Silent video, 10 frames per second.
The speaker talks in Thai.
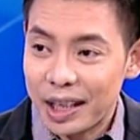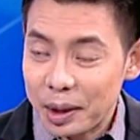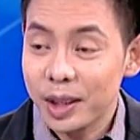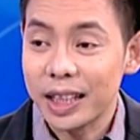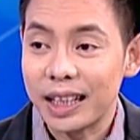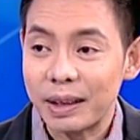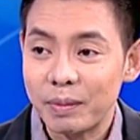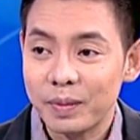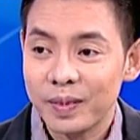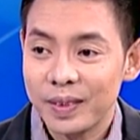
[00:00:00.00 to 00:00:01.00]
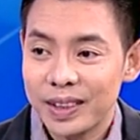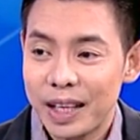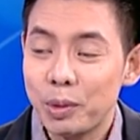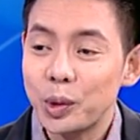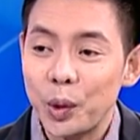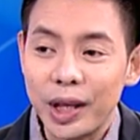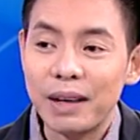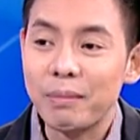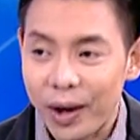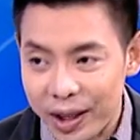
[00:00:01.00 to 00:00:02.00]
้นก็จะได้พูดคุยกัน
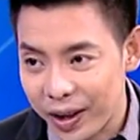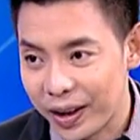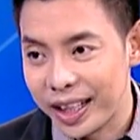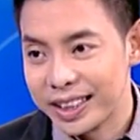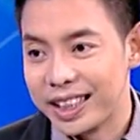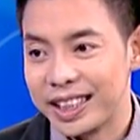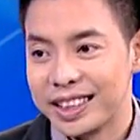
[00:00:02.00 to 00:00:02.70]
บ่อยหน่อยสนิท